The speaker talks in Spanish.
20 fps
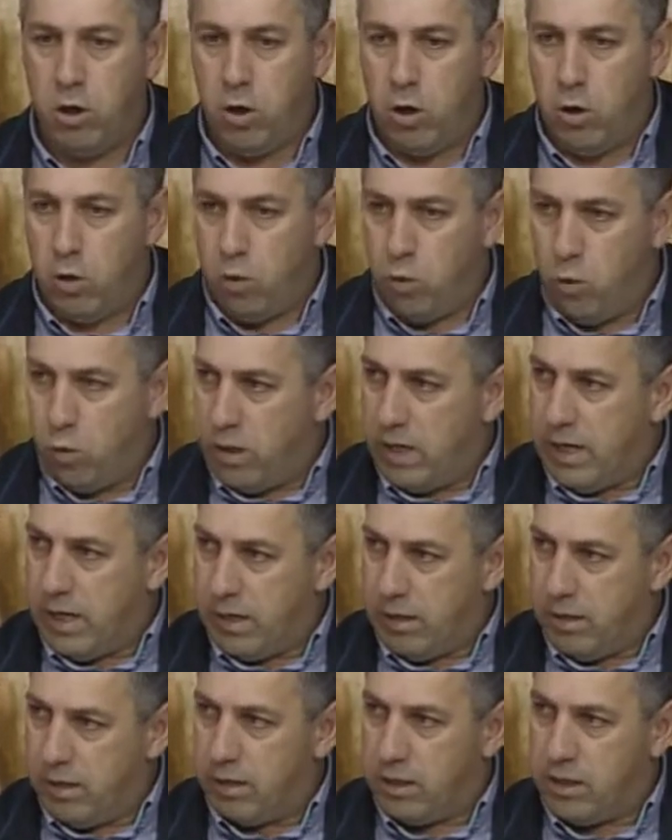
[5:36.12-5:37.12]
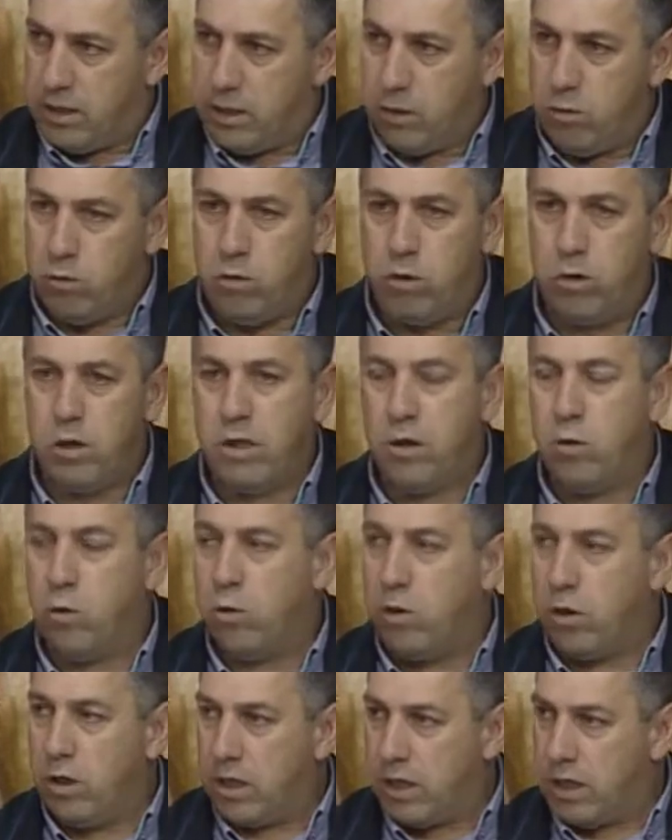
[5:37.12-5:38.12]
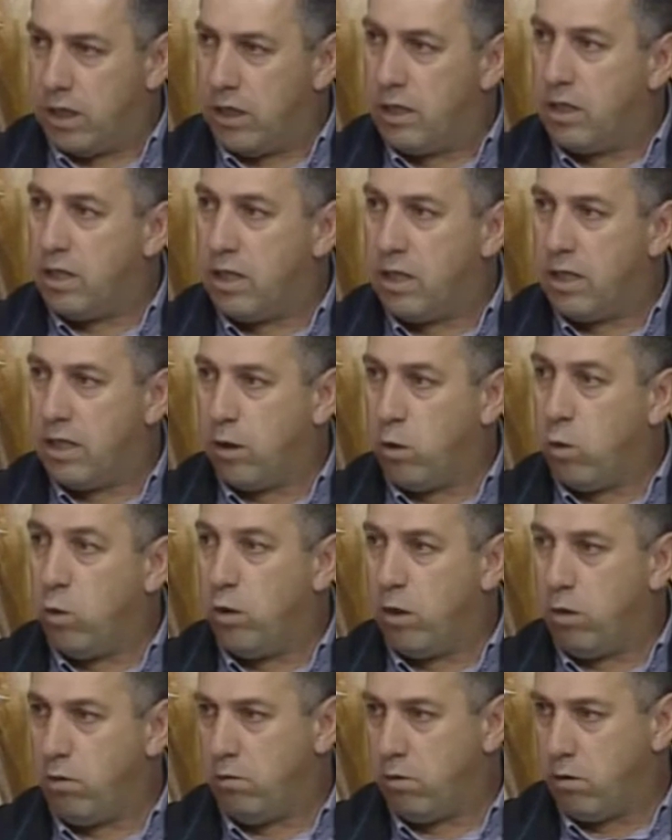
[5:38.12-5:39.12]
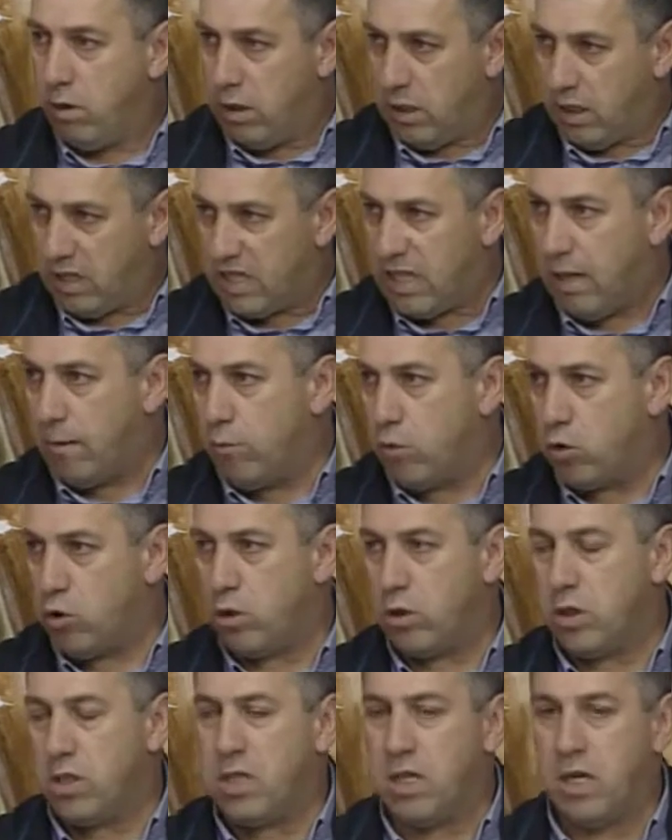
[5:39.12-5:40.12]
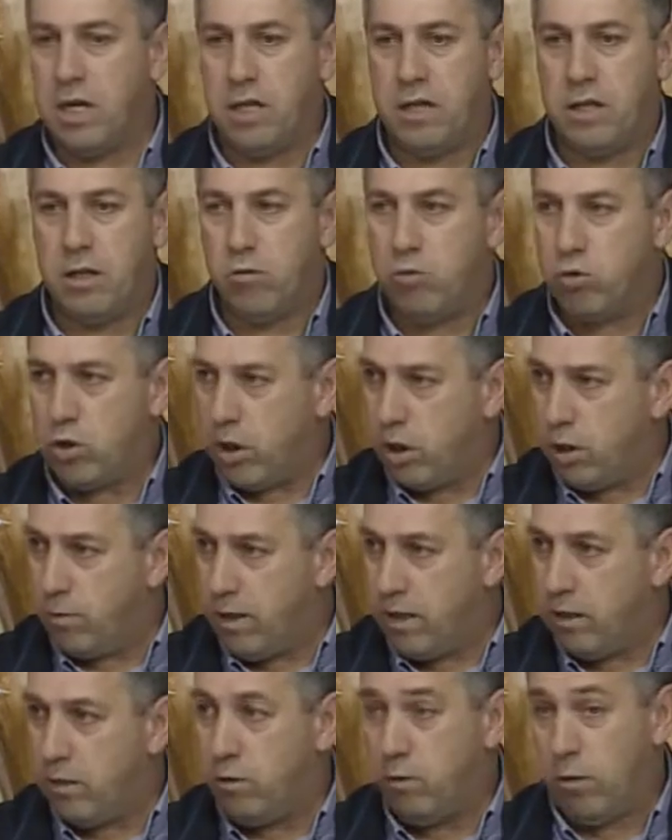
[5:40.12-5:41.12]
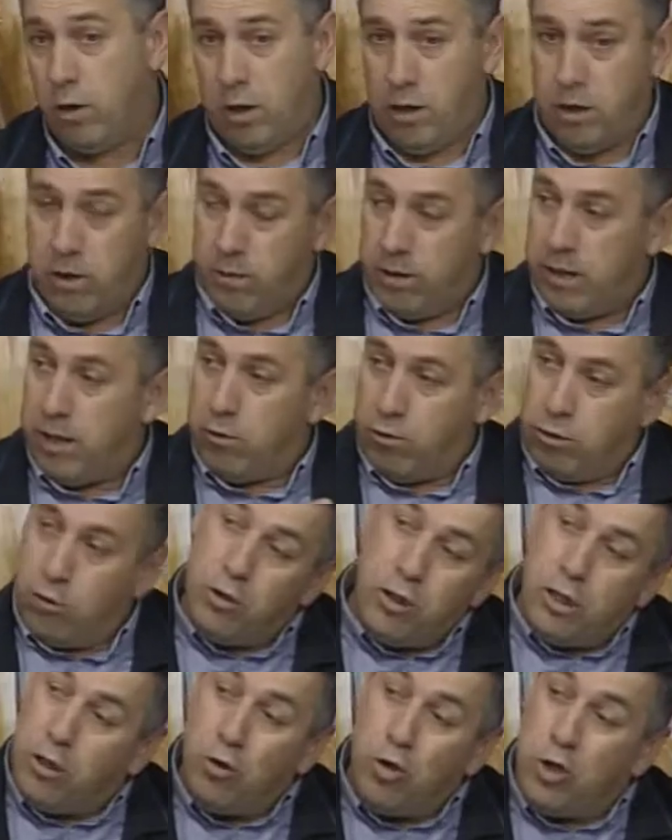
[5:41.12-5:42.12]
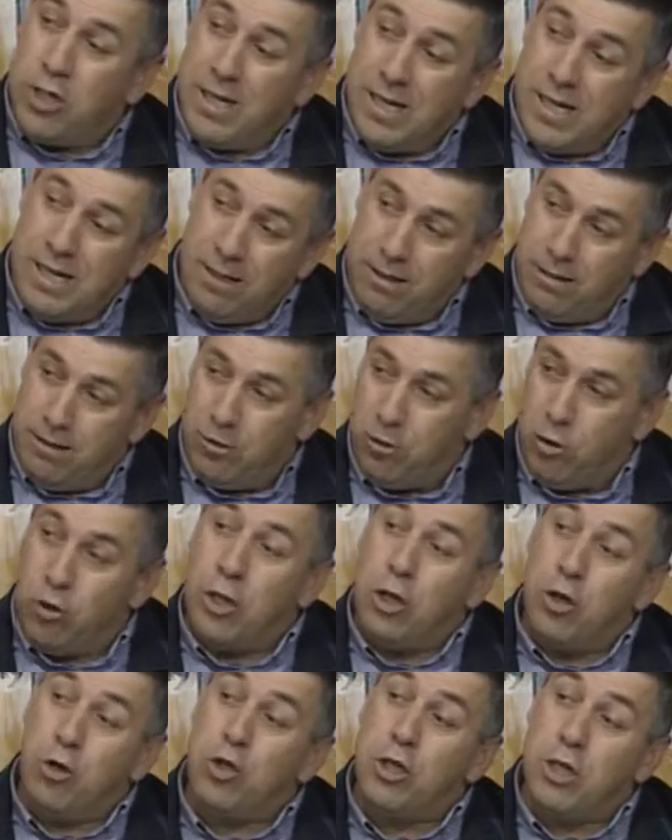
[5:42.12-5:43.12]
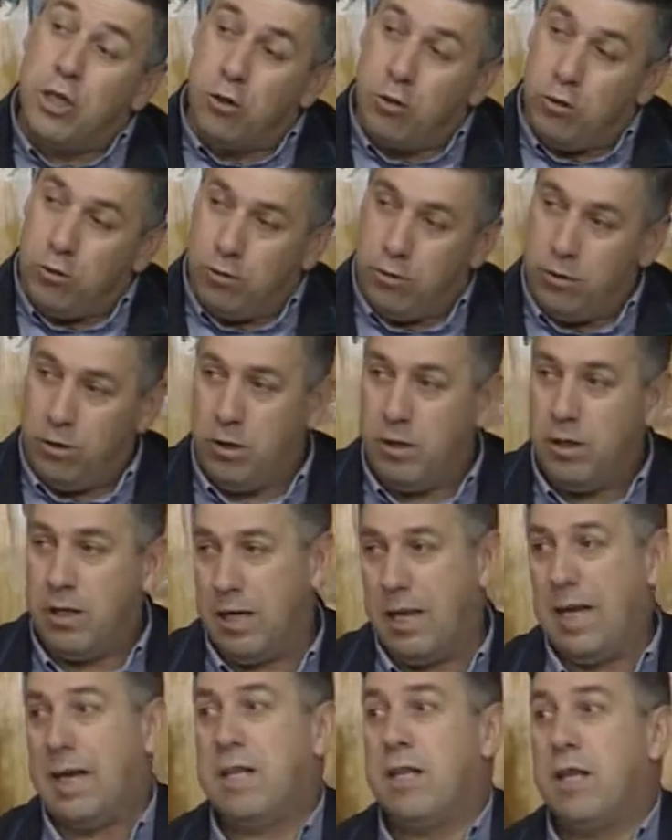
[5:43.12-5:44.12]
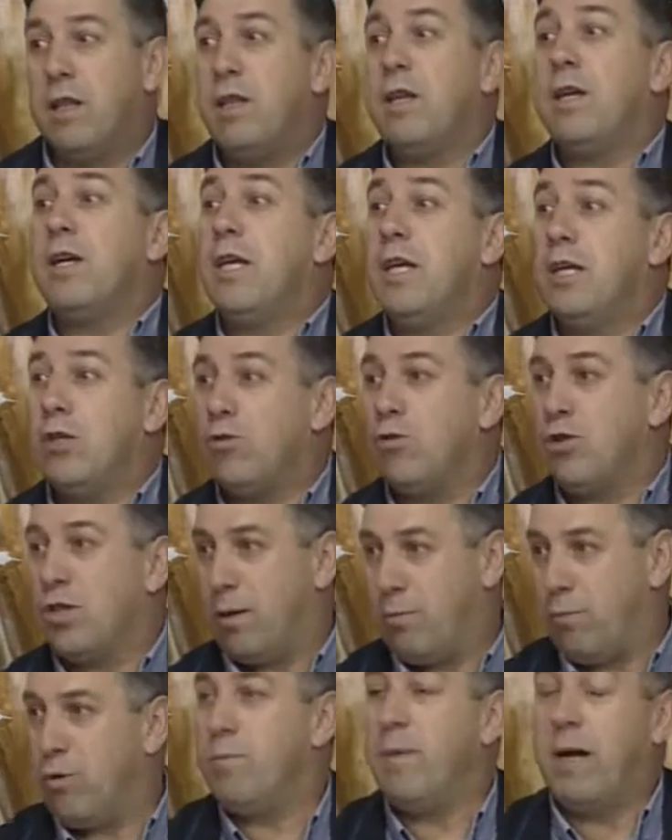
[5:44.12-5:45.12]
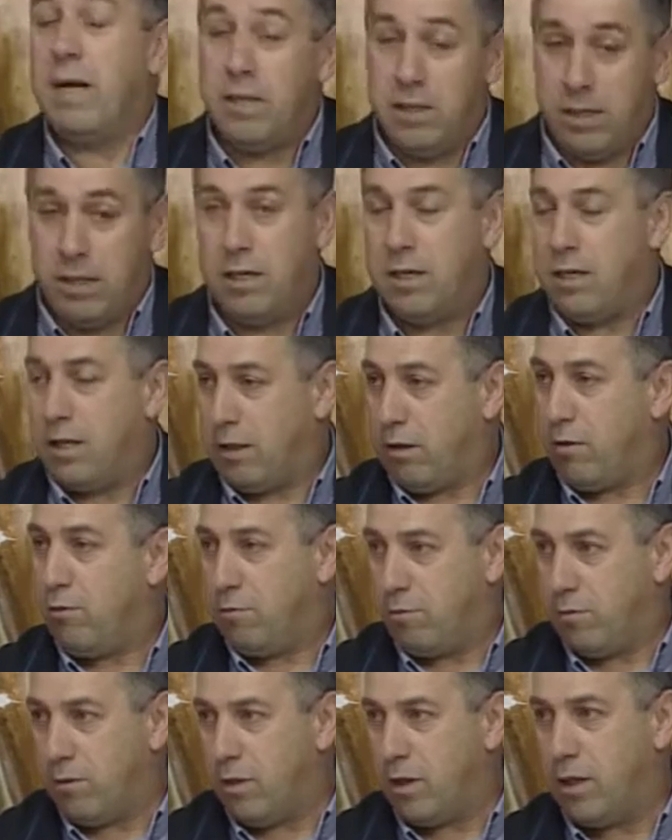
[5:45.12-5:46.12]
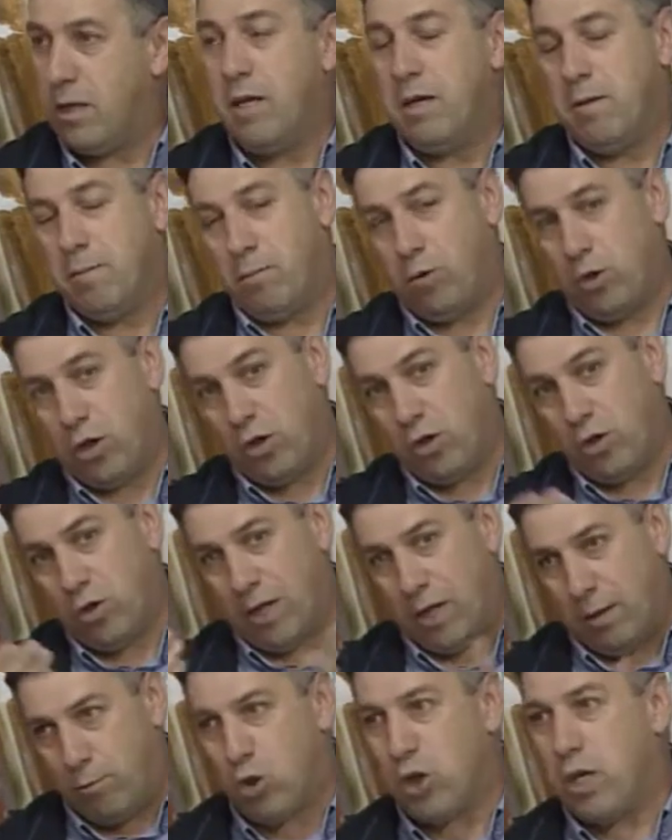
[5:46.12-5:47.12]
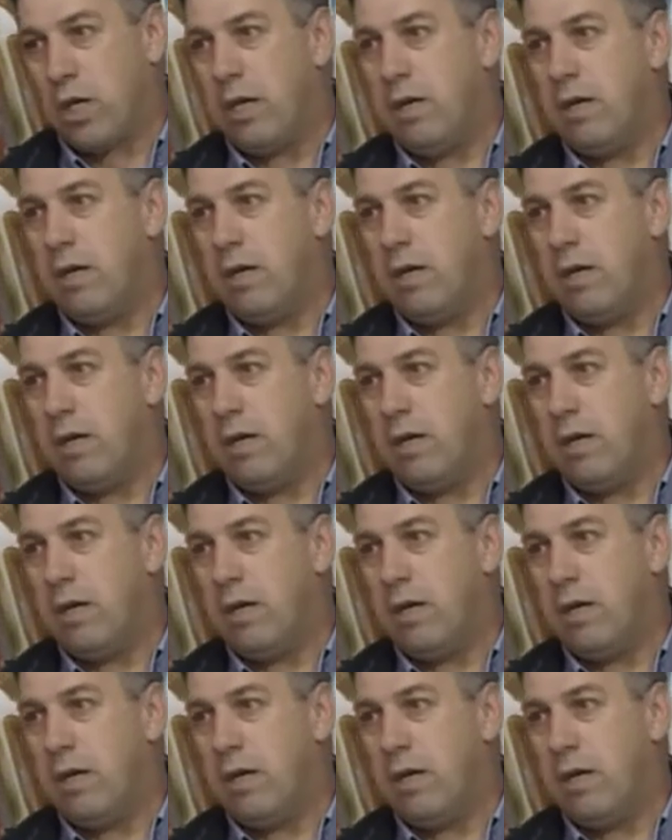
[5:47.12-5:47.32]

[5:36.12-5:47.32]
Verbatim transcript: una desde el 1 de junio al 15 de julio, que estamos haciendo un seguimiento, claro, donde no llega, donde no llegó, la gente dice, esto está muy mal y tienen razón. Es decir, por eso tenemos que